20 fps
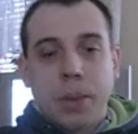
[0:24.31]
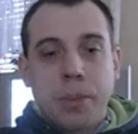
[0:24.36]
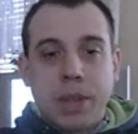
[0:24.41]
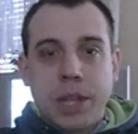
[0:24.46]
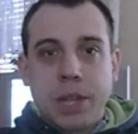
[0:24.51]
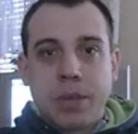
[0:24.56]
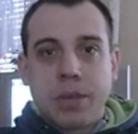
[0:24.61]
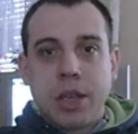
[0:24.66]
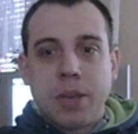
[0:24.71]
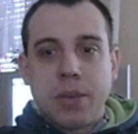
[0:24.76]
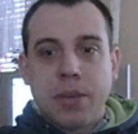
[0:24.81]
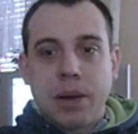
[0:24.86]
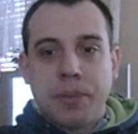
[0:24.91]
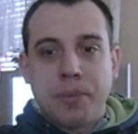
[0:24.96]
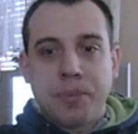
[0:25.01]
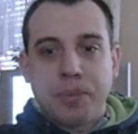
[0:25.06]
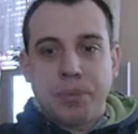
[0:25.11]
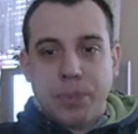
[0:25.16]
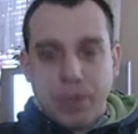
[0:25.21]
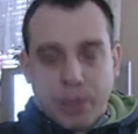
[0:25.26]
mit dem
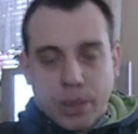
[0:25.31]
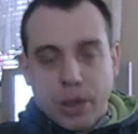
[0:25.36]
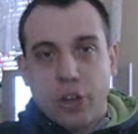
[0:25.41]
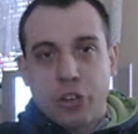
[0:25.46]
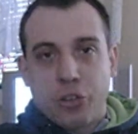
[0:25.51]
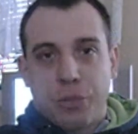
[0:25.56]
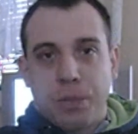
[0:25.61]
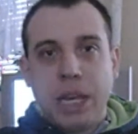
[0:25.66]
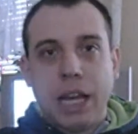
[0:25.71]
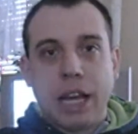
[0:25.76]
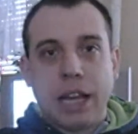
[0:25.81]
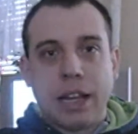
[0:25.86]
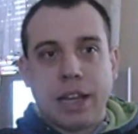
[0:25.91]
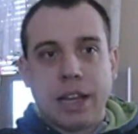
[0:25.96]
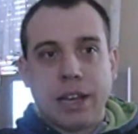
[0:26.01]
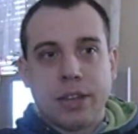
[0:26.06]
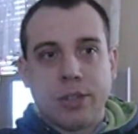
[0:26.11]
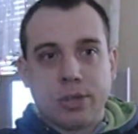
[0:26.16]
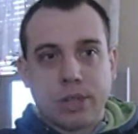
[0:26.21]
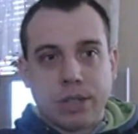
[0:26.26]
Thema
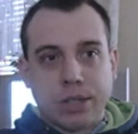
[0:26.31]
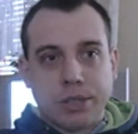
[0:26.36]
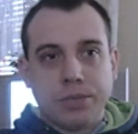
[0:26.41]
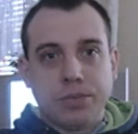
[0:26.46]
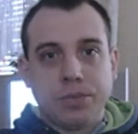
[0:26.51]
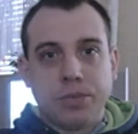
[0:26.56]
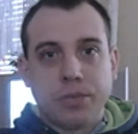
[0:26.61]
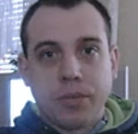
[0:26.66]
Spielanleitungen.